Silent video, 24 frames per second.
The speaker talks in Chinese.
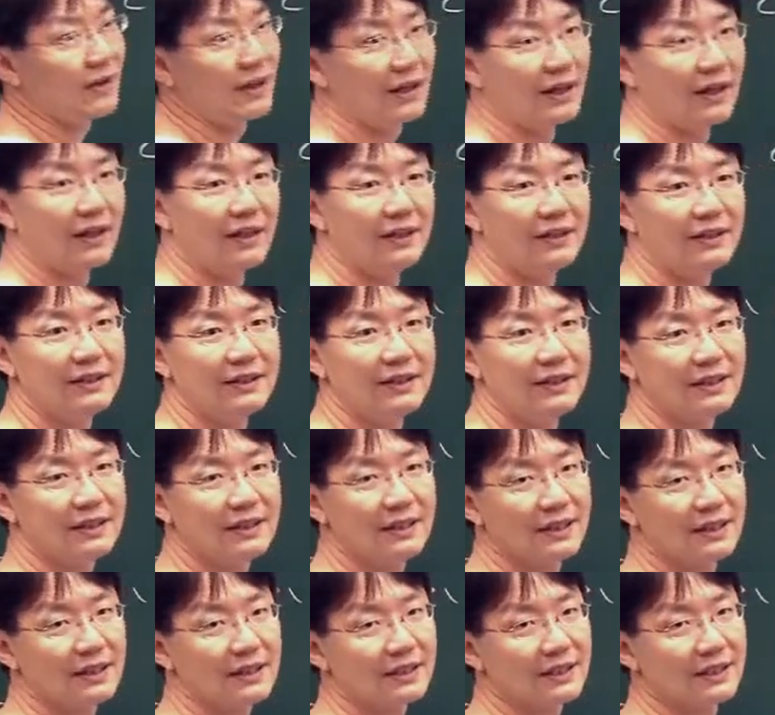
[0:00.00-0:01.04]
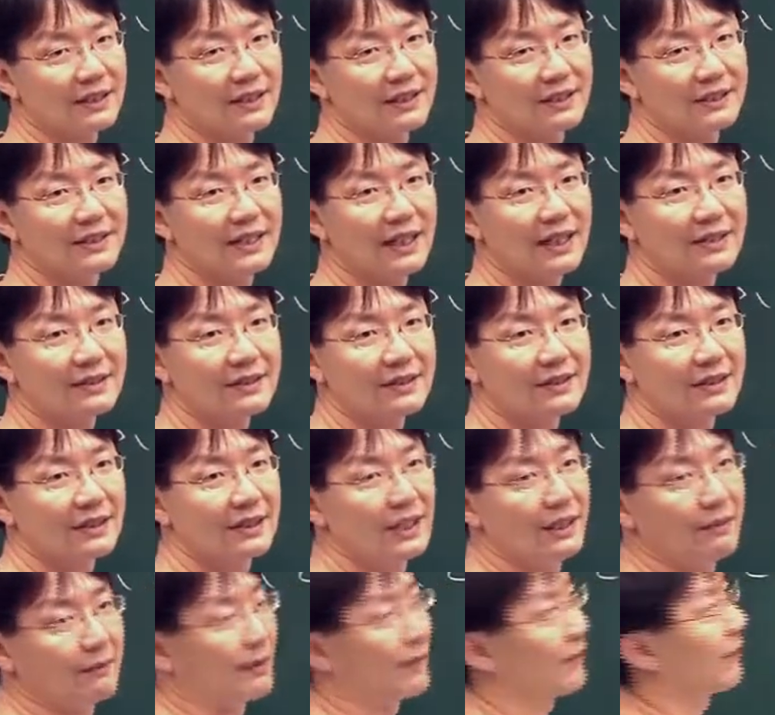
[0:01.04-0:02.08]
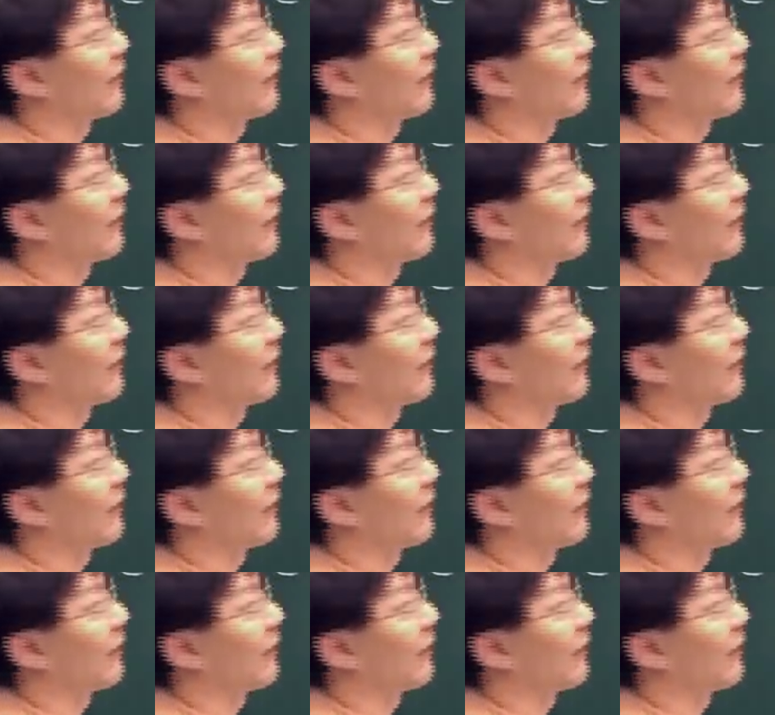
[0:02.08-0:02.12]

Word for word: 了你的那个向心力嘛，